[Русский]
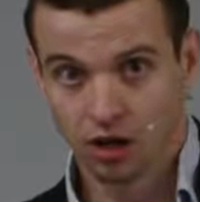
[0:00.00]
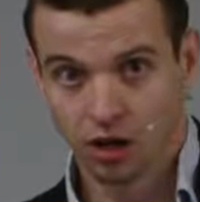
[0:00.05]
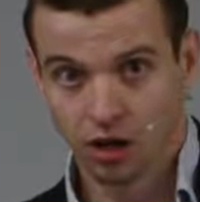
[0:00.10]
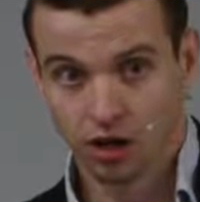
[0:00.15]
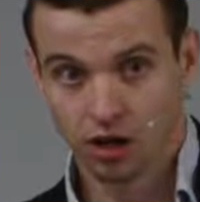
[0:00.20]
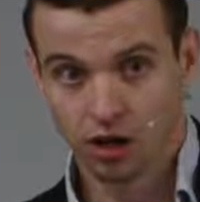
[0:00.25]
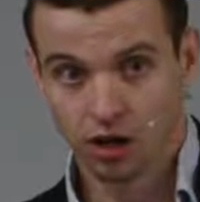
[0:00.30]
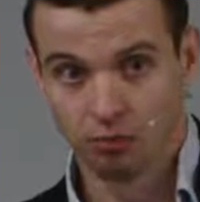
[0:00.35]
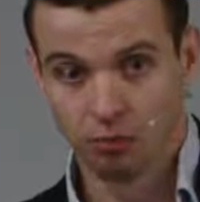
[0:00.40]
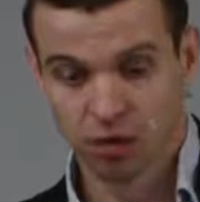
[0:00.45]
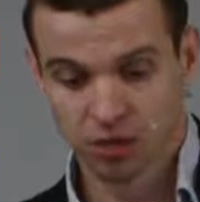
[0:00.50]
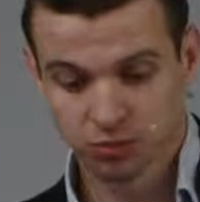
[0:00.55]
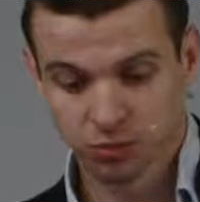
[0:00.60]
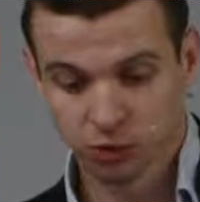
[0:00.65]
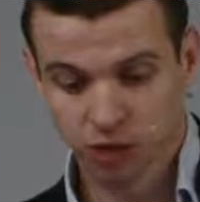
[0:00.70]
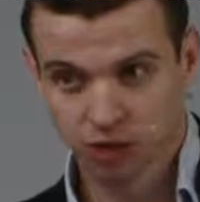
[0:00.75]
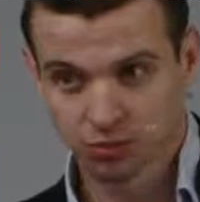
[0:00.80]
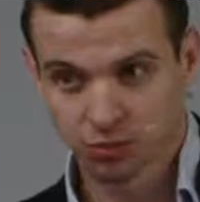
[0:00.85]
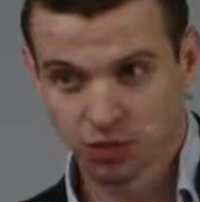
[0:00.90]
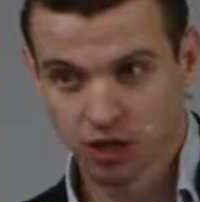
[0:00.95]
Э,
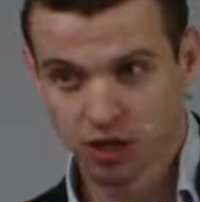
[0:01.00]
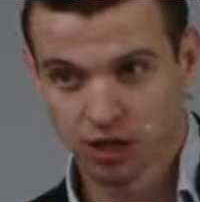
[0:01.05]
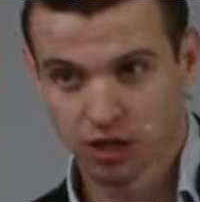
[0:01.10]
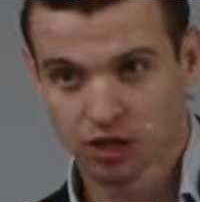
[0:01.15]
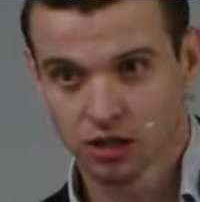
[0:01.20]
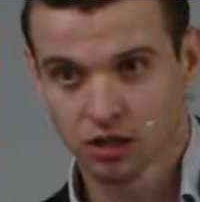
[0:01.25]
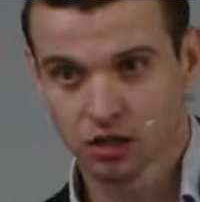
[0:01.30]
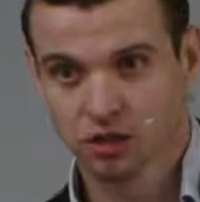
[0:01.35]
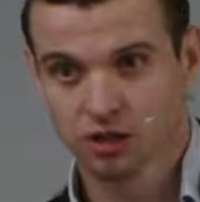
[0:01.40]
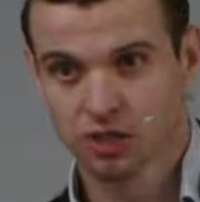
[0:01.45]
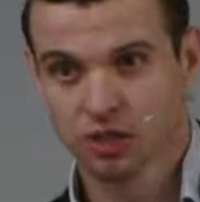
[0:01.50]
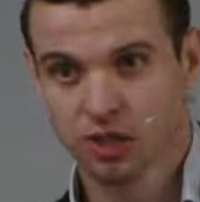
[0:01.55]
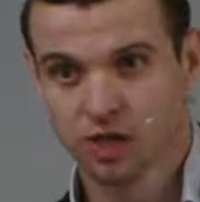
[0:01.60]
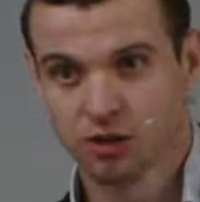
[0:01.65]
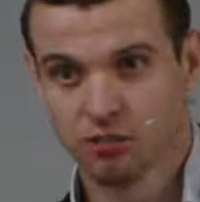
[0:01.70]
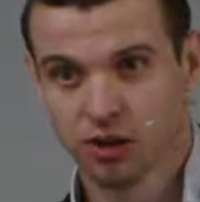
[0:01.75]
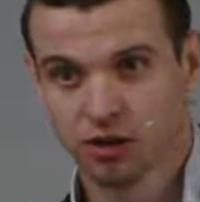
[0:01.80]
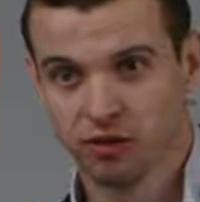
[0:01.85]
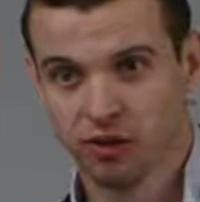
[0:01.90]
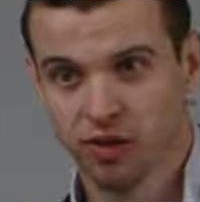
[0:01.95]
посмотрим, как стали
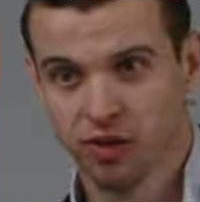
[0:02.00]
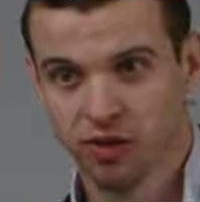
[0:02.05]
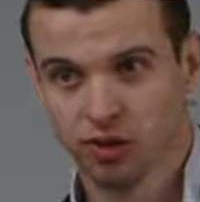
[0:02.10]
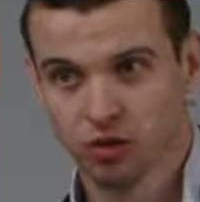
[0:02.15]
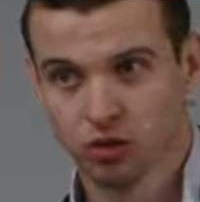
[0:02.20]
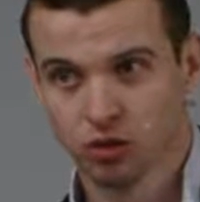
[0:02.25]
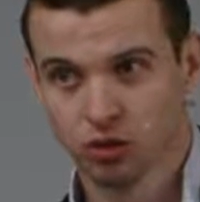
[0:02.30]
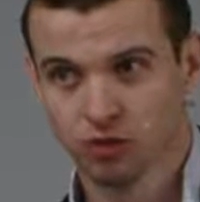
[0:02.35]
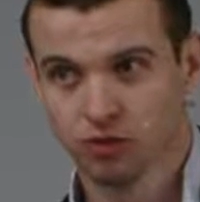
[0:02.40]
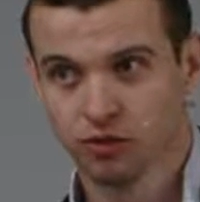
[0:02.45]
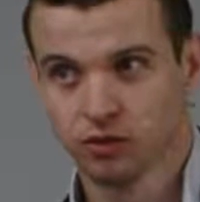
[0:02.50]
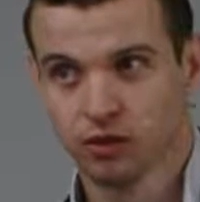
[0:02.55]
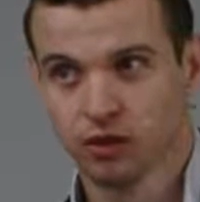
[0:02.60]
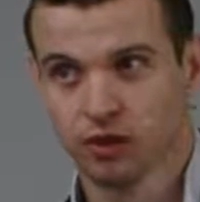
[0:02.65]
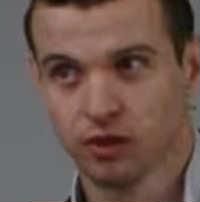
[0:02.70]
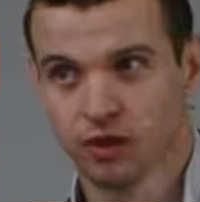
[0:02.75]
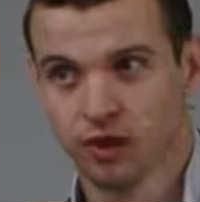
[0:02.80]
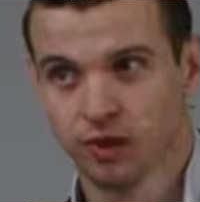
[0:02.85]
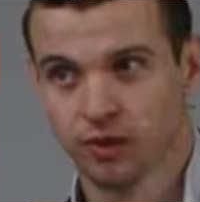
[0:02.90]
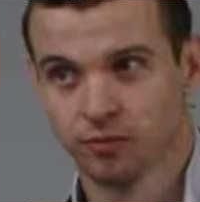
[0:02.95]
проверять софт
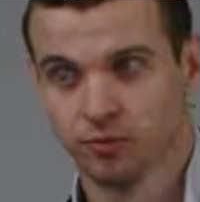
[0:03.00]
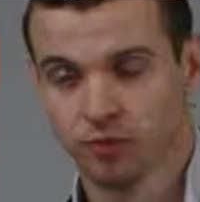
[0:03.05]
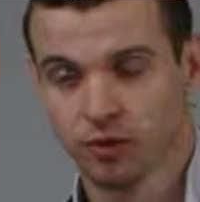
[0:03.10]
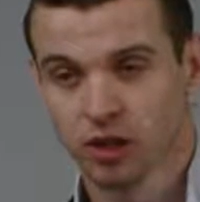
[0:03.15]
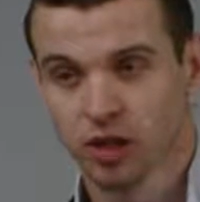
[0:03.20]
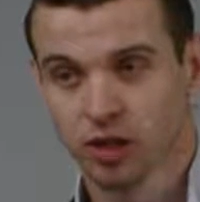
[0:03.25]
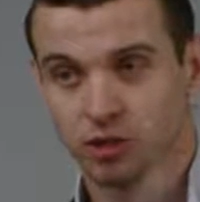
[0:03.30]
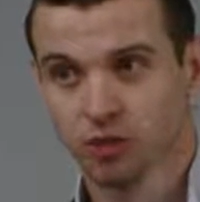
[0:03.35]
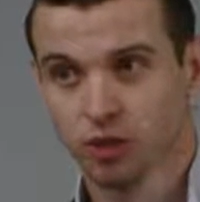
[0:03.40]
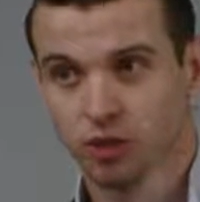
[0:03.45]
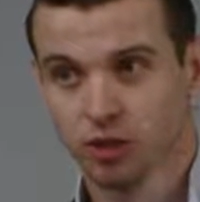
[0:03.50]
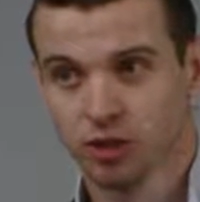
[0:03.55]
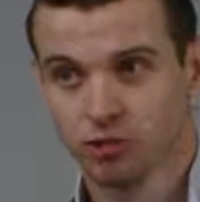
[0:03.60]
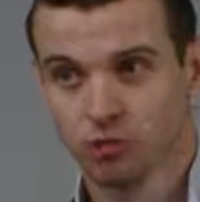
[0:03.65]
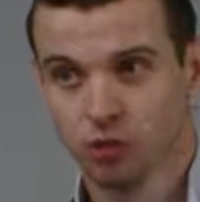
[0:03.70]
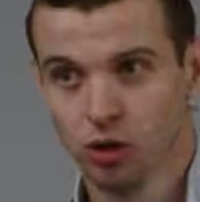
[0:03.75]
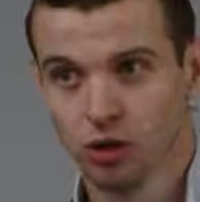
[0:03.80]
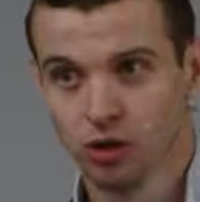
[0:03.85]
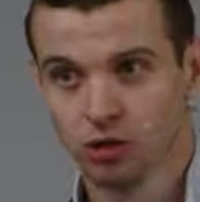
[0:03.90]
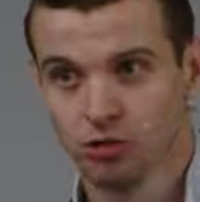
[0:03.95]
на компьютере
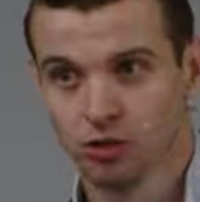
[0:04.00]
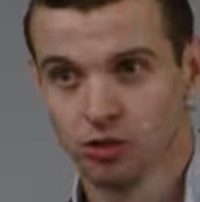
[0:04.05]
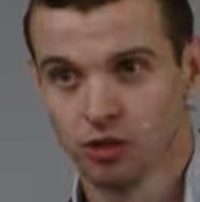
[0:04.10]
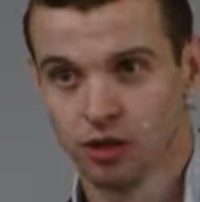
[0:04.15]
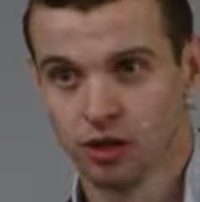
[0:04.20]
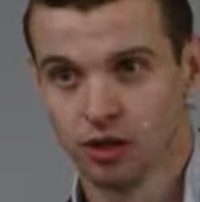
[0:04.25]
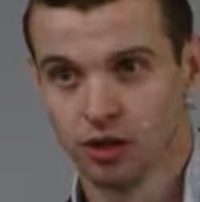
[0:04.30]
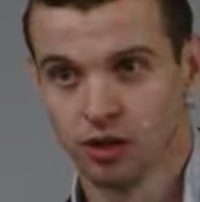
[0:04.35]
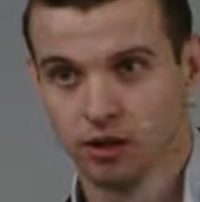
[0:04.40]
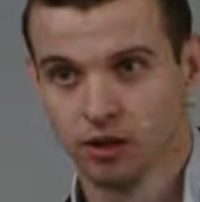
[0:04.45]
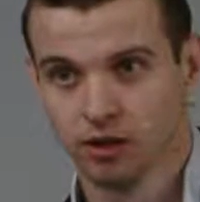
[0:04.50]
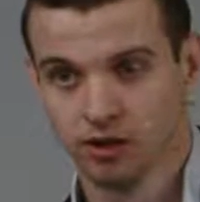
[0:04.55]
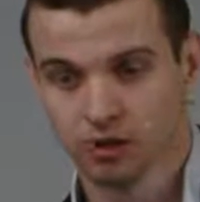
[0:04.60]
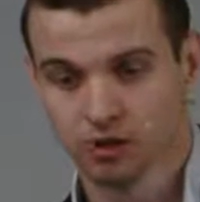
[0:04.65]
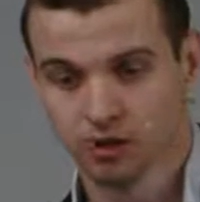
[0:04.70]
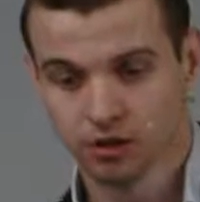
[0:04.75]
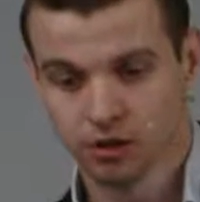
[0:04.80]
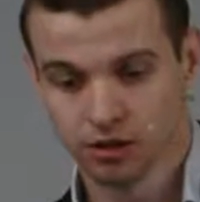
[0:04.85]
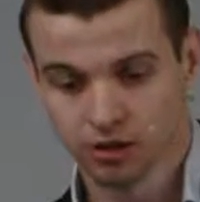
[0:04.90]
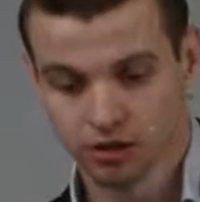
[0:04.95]
пользователя
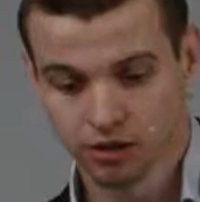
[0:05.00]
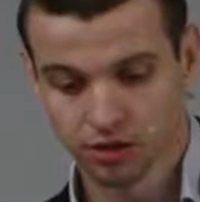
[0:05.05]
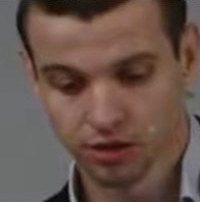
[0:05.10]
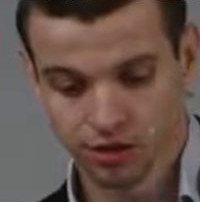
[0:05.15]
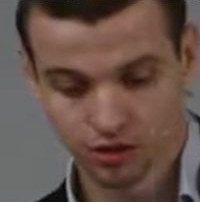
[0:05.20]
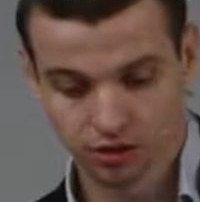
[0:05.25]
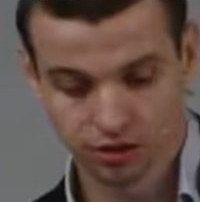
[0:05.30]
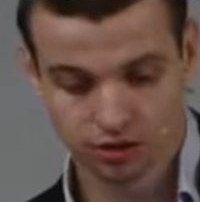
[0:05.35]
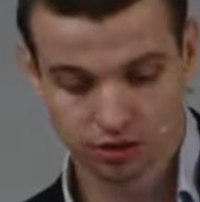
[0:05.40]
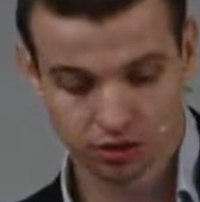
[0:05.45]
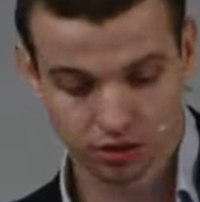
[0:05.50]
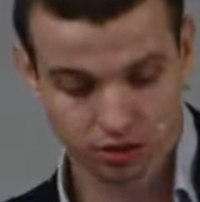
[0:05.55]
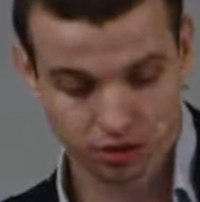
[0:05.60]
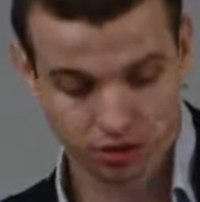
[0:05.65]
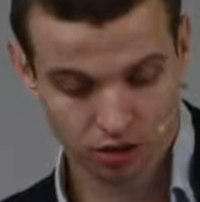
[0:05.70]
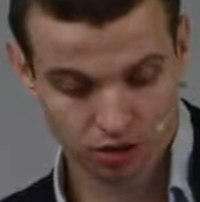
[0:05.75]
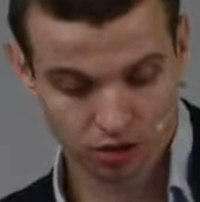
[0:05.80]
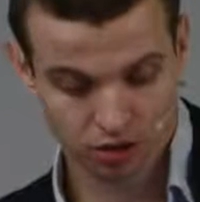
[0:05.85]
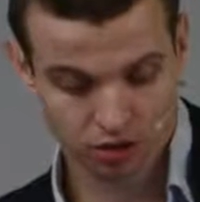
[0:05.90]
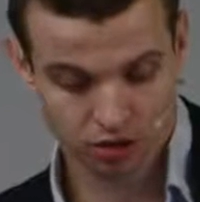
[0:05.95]
и
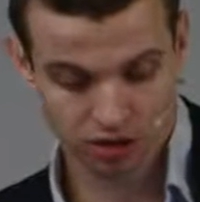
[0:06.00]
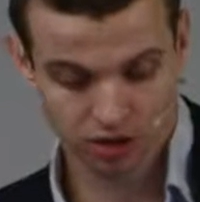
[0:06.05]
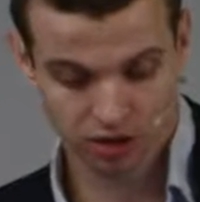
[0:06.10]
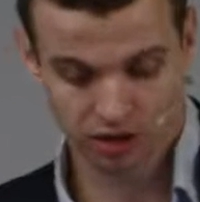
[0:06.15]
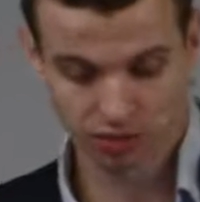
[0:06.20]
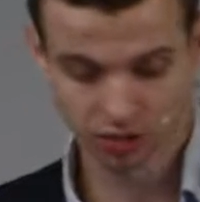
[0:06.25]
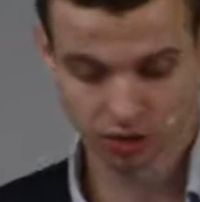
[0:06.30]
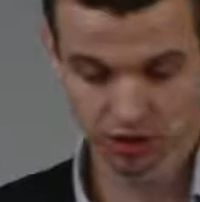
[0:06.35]
самое